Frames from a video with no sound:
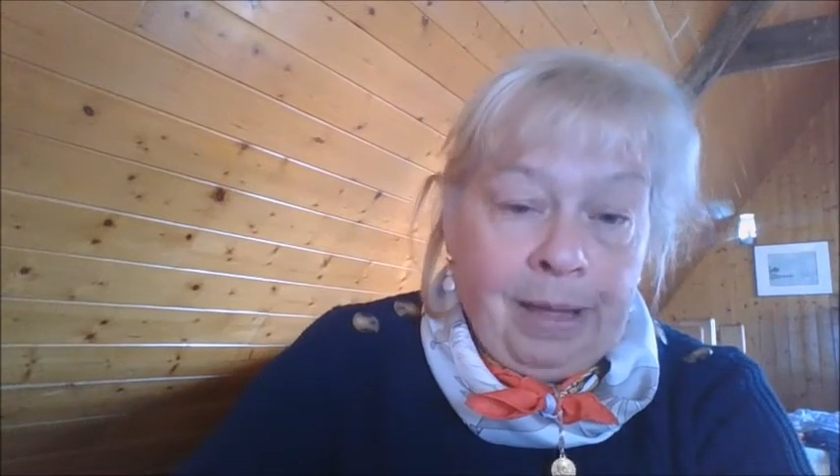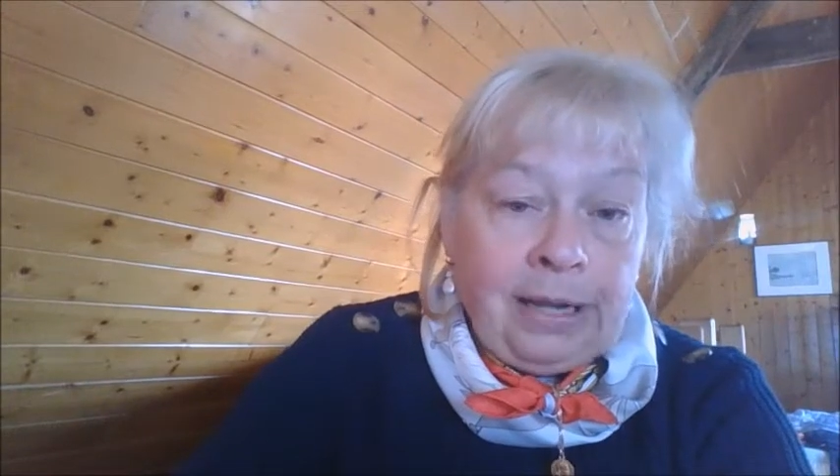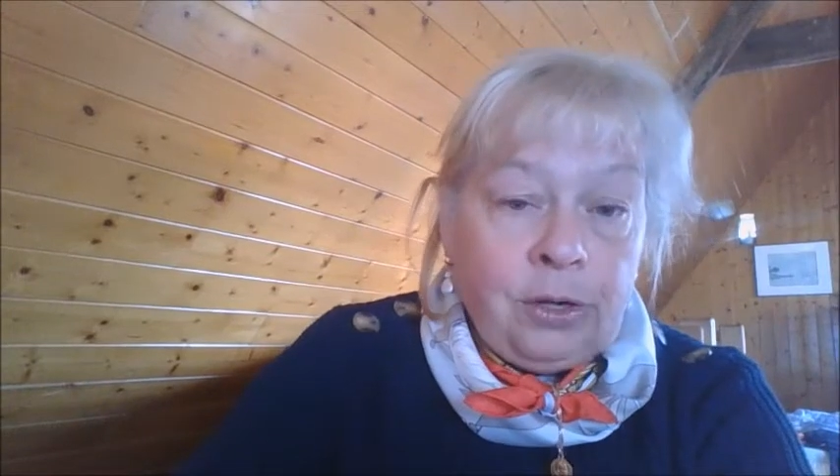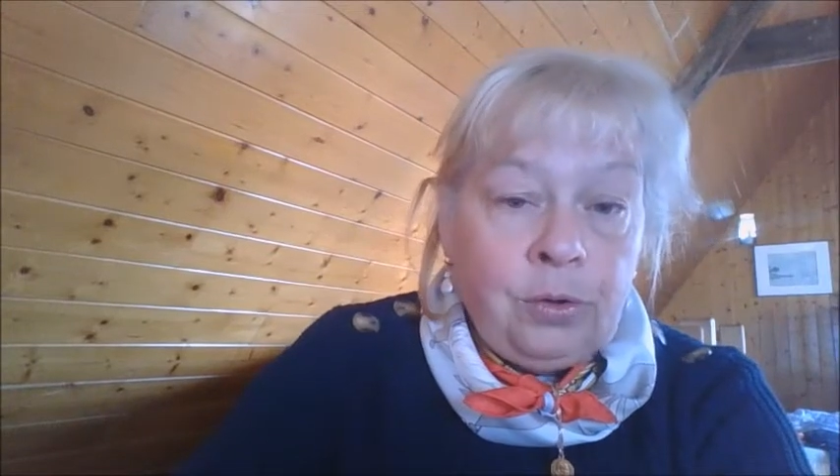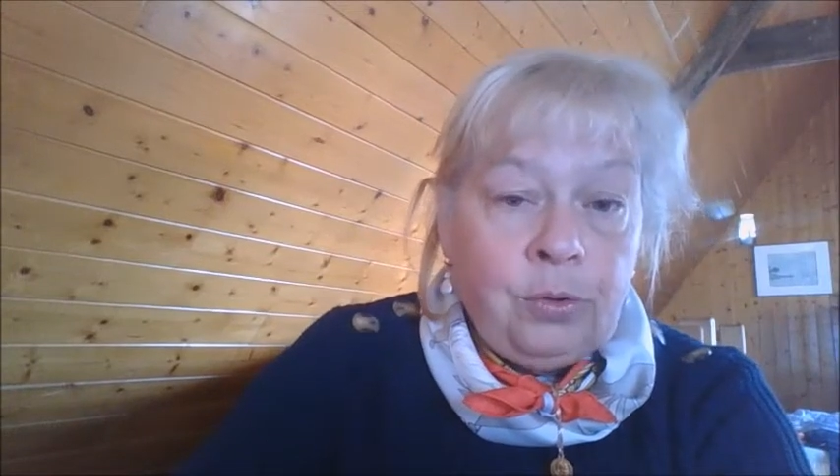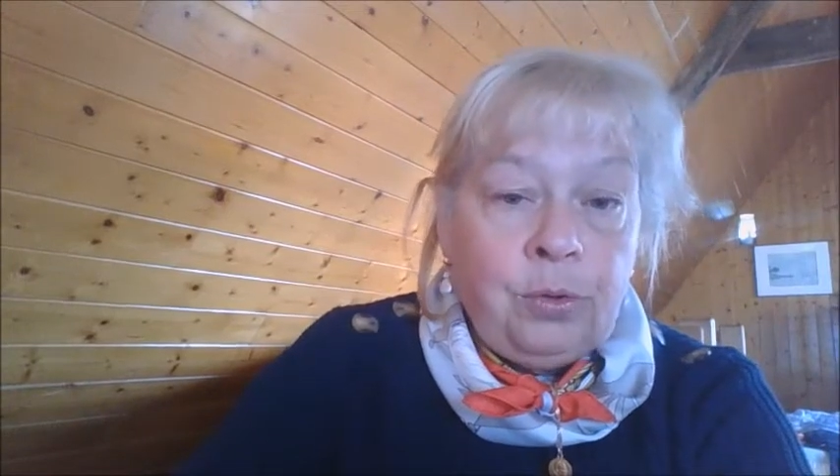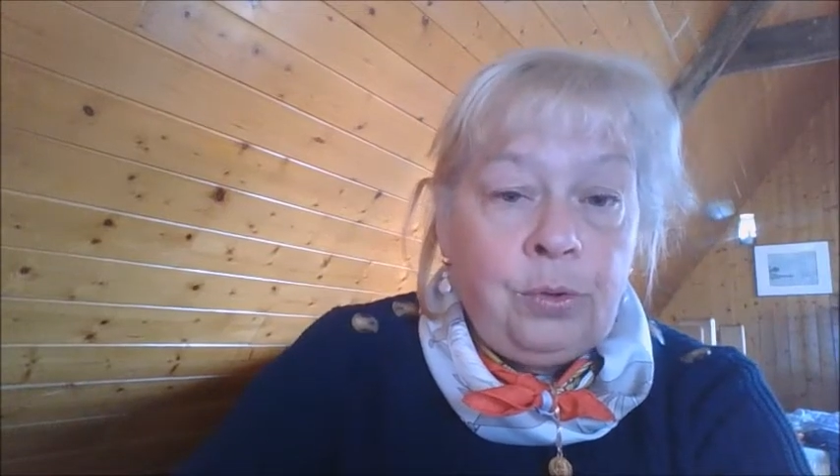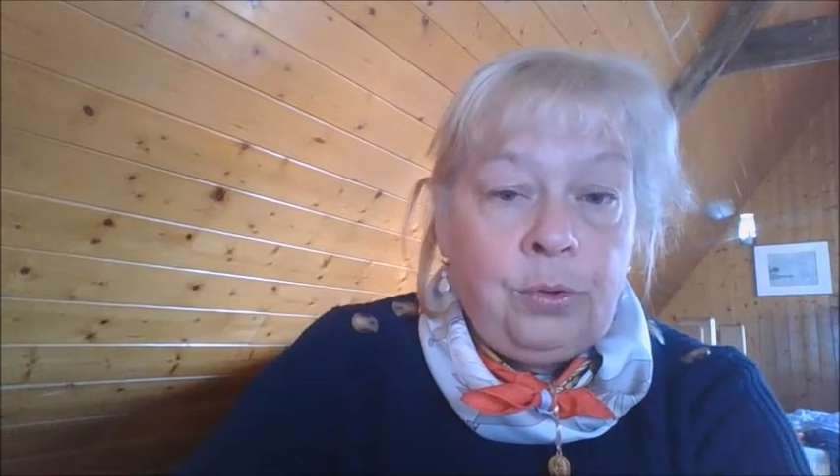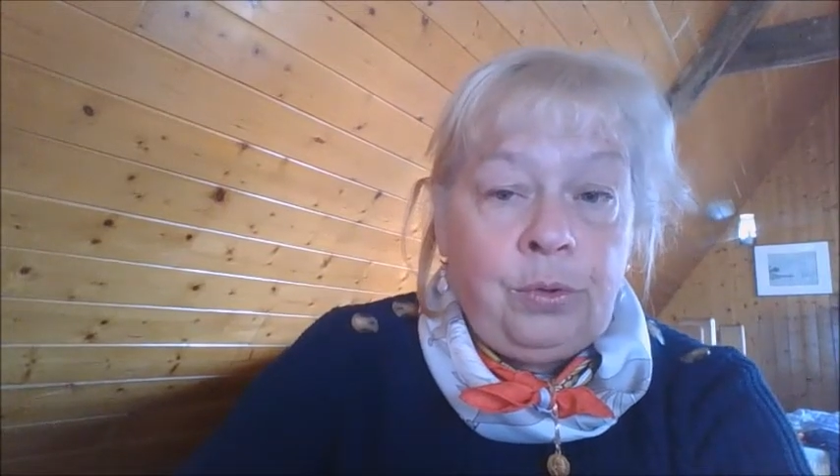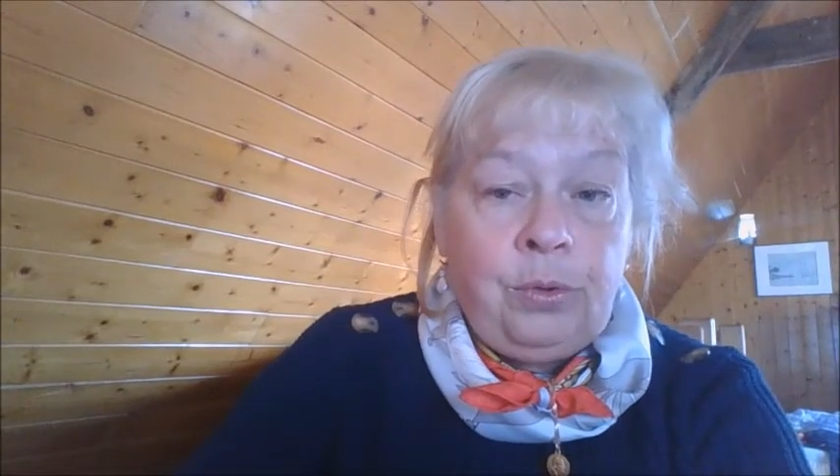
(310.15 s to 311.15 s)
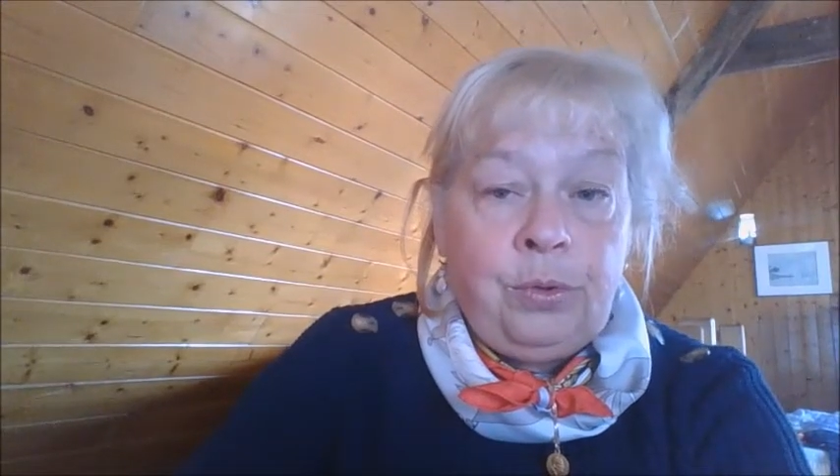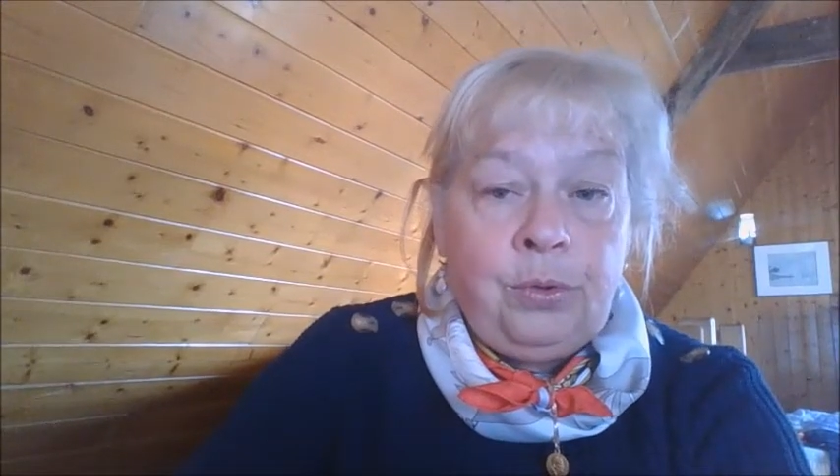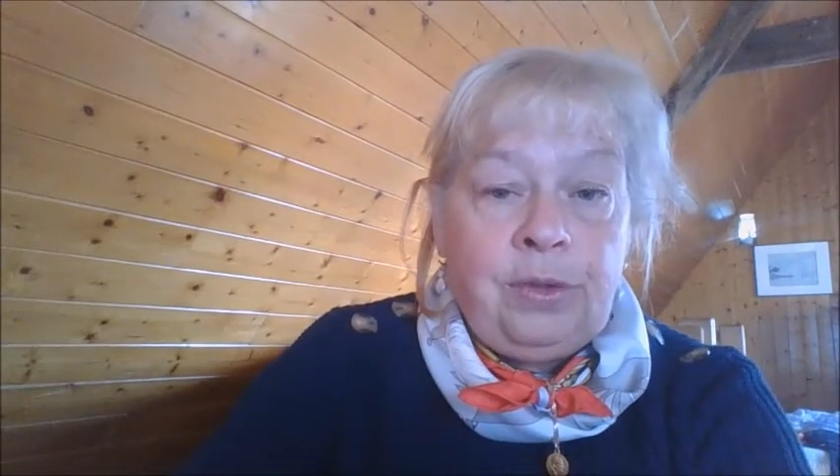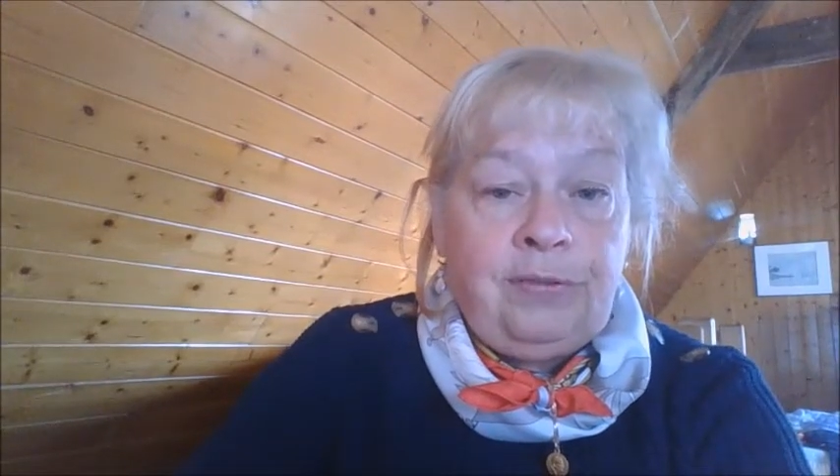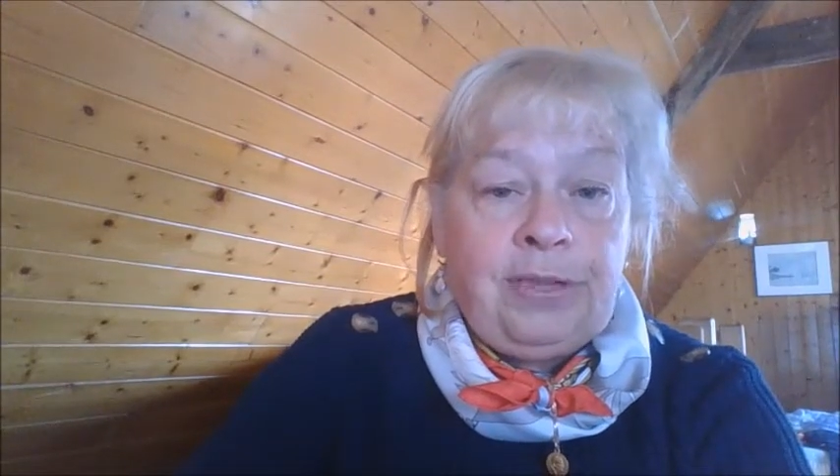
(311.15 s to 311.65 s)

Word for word: Pâques, euh,